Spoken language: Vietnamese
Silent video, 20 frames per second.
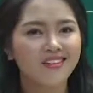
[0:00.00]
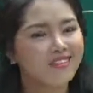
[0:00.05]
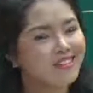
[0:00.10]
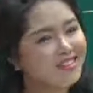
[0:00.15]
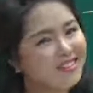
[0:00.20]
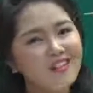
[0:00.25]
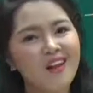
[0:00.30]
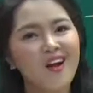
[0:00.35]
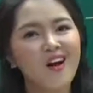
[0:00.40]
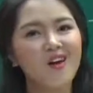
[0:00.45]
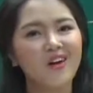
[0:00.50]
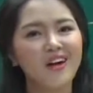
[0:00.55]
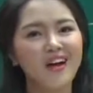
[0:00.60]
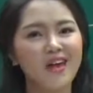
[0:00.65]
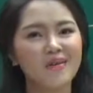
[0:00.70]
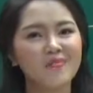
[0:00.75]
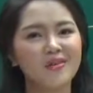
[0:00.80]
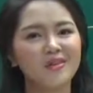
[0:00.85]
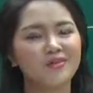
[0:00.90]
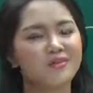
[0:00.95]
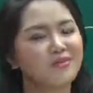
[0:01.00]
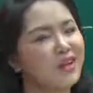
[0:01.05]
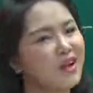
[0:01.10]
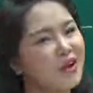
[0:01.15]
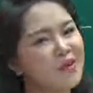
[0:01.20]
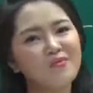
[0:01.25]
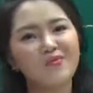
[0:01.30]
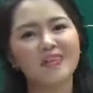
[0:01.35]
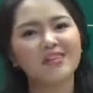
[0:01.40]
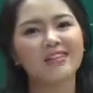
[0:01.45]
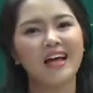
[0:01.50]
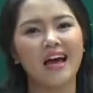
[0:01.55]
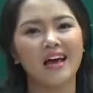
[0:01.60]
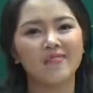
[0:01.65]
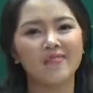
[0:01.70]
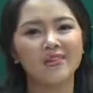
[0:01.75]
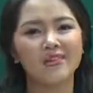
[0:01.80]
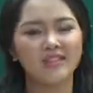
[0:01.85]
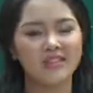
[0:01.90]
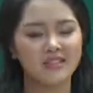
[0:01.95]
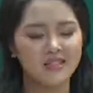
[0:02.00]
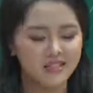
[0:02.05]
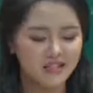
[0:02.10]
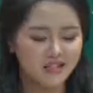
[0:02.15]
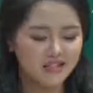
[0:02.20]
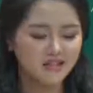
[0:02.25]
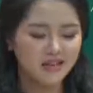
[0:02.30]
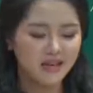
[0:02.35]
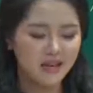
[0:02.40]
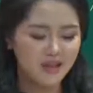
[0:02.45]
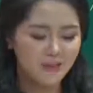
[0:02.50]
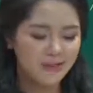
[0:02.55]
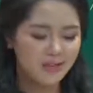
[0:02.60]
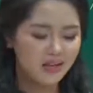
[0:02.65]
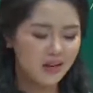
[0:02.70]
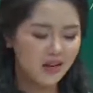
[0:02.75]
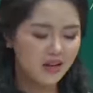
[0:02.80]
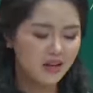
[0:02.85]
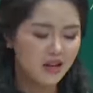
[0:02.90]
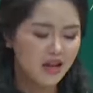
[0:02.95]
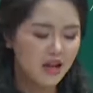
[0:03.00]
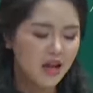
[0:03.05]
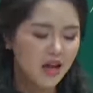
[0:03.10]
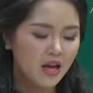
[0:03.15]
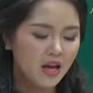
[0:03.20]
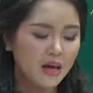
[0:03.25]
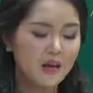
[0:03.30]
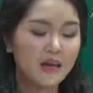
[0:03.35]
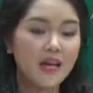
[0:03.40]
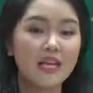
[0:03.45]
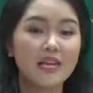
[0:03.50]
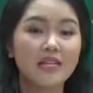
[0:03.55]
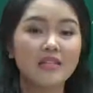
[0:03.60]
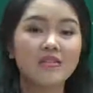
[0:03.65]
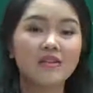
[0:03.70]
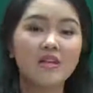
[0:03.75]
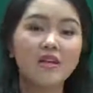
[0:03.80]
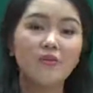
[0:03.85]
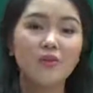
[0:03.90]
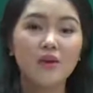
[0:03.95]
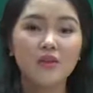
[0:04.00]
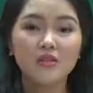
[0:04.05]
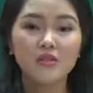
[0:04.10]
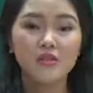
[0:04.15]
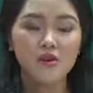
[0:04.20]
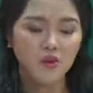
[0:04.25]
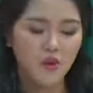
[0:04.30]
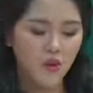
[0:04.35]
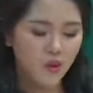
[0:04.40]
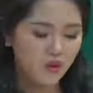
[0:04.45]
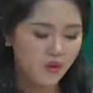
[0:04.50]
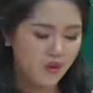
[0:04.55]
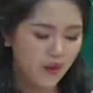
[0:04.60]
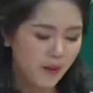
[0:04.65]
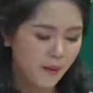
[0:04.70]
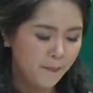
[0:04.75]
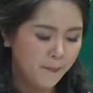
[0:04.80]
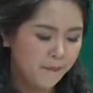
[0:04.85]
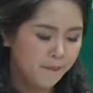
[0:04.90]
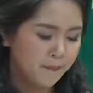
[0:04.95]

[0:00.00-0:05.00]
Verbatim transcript: đừng lo các em ạ chúng ta không phân tán về cái, những cái từ này làm gì hết các để ý những keyword cho cô nhá